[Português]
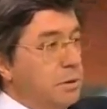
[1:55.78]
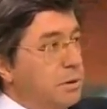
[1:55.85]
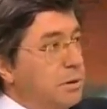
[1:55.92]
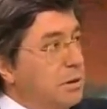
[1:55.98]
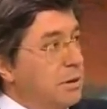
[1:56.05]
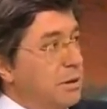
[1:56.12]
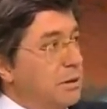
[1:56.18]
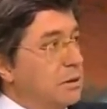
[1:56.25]

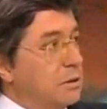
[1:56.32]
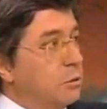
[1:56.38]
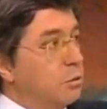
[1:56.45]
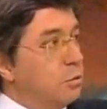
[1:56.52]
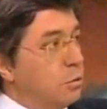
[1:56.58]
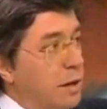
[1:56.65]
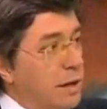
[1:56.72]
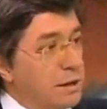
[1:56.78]

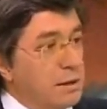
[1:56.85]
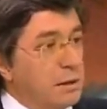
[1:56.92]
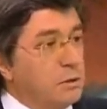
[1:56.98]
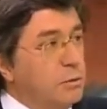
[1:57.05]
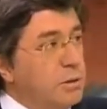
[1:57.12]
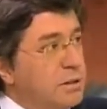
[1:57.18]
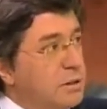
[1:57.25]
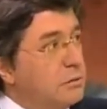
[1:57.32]
permitirem-se
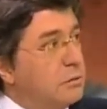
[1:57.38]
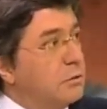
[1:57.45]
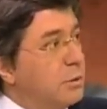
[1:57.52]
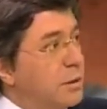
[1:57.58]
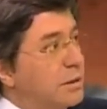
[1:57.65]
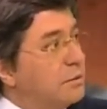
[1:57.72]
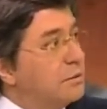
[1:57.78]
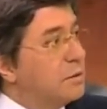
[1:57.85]
colocar na
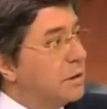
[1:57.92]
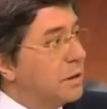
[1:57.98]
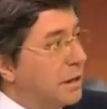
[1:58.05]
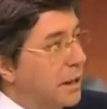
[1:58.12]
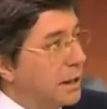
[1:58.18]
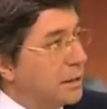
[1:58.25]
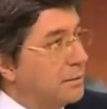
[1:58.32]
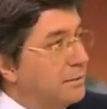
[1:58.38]
comissão que vai
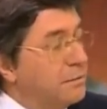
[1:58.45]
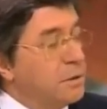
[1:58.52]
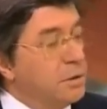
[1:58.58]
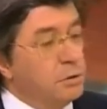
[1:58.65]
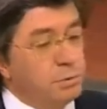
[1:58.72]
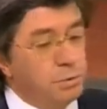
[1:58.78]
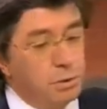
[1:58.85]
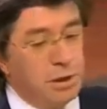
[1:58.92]

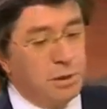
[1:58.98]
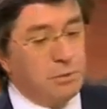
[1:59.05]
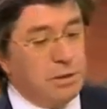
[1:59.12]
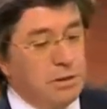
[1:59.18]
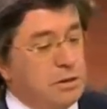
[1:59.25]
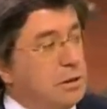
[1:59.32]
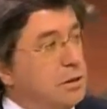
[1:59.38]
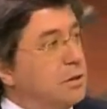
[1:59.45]
avaliar o
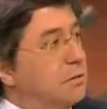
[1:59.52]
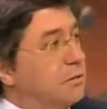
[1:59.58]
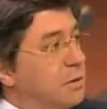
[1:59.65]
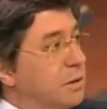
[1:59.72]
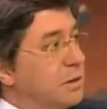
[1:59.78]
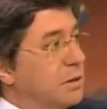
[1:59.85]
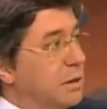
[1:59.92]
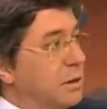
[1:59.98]
programa de assistência